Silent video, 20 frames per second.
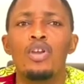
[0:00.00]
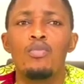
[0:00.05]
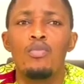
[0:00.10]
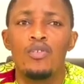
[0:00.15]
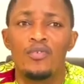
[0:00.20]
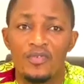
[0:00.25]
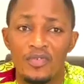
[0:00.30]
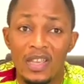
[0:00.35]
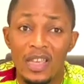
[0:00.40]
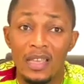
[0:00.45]
mon
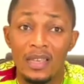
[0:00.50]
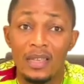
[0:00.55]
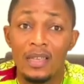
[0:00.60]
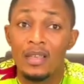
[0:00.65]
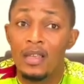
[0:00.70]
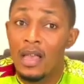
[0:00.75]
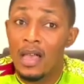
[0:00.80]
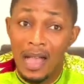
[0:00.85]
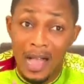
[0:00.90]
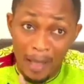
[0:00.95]
frère,
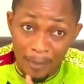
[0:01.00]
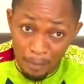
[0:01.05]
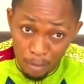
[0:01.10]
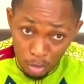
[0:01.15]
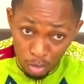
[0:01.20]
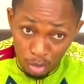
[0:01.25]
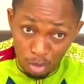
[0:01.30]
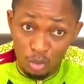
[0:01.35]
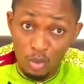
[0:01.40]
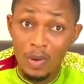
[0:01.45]

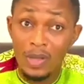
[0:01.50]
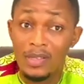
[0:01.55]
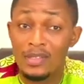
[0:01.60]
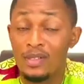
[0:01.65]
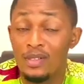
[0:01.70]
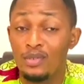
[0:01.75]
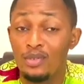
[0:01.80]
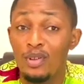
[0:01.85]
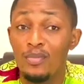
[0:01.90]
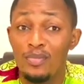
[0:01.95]
abonne-toi
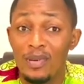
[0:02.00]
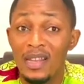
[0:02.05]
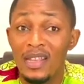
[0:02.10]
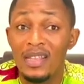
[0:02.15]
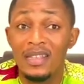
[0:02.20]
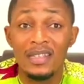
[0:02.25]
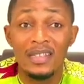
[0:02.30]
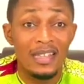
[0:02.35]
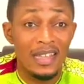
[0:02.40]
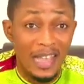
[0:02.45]
s'il te plaît,
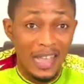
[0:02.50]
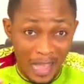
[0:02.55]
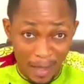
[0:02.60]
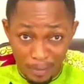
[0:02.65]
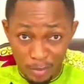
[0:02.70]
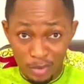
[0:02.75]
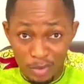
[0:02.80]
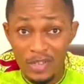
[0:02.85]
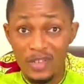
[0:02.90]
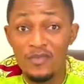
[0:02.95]

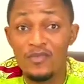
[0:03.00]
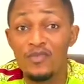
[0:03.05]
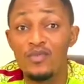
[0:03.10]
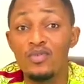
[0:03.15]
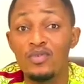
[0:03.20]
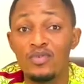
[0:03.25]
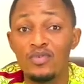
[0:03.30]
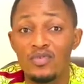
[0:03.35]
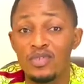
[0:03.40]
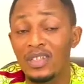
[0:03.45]
abonnez-vous,
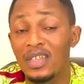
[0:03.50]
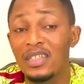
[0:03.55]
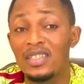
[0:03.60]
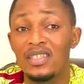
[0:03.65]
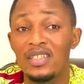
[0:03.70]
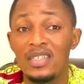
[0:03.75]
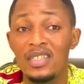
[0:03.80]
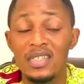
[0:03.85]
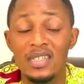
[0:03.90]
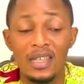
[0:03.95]
voudrais-je
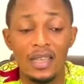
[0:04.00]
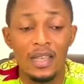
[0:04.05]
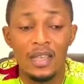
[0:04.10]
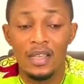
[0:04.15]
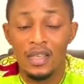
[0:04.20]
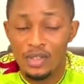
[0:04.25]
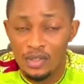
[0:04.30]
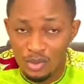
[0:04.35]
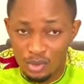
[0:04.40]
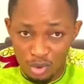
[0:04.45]
dire,
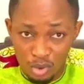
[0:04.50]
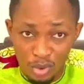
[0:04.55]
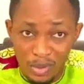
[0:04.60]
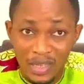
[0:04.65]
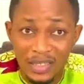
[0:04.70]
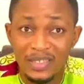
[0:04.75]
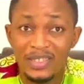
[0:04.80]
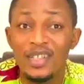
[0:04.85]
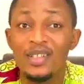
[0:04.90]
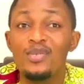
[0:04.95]
sur la
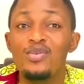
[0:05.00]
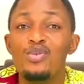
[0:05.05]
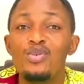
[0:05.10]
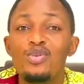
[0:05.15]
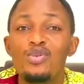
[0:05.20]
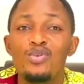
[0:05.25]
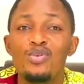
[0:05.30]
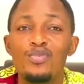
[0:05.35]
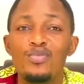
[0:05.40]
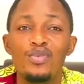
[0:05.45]
chaîne
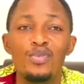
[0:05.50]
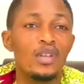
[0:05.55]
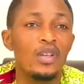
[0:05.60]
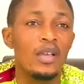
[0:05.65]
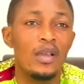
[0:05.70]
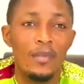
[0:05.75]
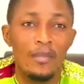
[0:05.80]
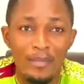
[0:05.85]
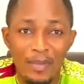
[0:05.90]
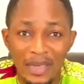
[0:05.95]
YouTube
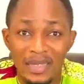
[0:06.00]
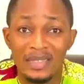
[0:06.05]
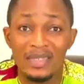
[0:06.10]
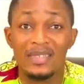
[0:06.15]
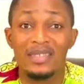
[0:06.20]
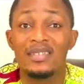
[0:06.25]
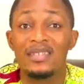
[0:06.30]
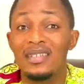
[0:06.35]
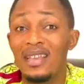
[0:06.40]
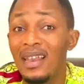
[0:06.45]

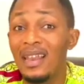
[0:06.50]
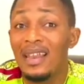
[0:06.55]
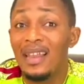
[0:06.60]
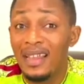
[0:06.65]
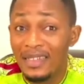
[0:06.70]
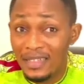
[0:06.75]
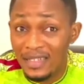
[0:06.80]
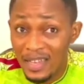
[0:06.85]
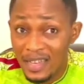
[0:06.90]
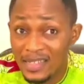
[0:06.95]
Patrick Kalala
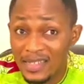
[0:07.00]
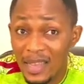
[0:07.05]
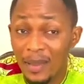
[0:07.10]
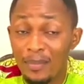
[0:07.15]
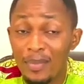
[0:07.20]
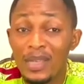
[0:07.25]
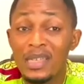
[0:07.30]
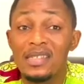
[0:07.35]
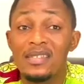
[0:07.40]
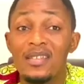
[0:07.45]
dès à
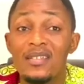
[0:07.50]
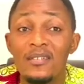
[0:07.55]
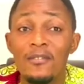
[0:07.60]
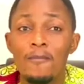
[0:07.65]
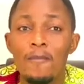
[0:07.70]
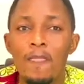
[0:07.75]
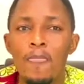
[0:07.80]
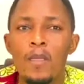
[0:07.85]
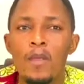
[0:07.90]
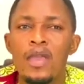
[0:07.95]
présent
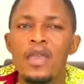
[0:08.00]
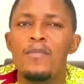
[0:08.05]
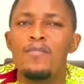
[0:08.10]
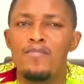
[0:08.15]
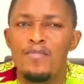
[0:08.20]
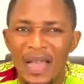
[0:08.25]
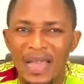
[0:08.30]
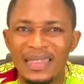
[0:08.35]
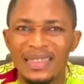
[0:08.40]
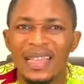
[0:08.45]
et
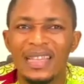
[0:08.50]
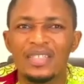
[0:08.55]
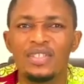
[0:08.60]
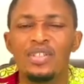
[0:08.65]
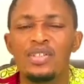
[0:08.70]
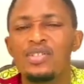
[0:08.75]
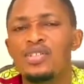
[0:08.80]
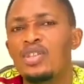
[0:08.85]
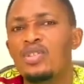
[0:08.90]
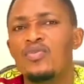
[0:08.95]
partagez
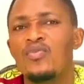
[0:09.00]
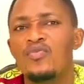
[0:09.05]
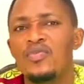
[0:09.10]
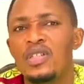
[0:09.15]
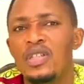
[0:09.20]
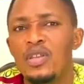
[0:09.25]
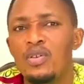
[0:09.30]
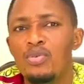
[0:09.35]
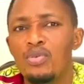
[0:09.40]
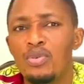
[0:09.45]
cette
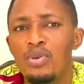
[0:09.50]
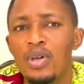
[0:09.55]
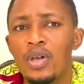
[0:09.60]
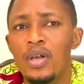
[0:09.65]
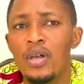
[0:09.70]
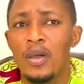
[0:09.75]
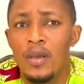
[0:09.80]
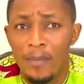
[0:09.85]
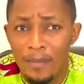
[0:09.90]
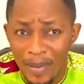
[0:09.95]
vidéo,
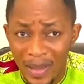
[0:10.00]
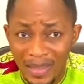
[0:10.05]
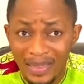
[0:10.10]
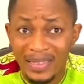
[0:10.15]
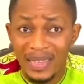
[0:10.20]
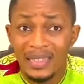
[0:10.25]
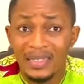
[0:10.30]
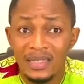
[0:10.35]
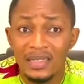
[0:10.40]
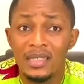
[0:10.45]

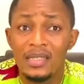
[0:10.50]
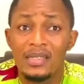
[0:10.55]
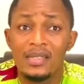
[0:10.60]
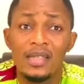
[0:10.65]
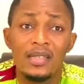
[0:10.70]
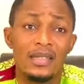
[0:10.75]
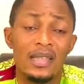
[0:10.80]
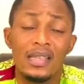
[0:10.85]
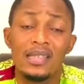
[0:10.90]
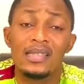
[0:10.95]
partagez
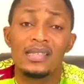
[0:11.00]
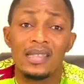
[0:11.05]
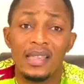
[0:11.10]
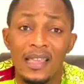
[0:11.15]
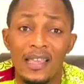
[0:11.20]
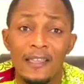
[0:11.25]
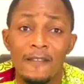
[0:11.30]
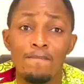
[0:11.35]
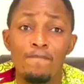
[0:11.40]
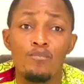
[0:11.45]
cet
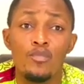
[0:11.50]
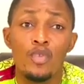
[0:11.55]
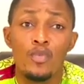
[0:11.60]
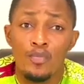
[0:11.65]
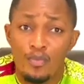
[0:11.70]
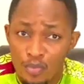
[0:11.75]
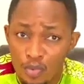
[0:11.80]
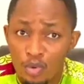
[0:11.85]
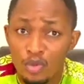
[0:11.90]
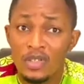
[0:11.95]
extrait
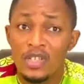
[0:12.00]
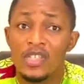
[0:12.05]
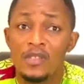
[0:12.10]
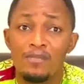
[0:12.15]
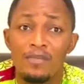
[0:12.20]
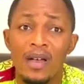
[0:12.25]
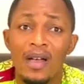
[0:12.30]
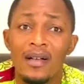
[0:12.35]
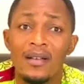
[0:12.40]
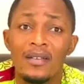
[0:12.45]
pour, n'est-ce
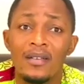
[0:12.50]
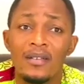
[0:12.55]
pas,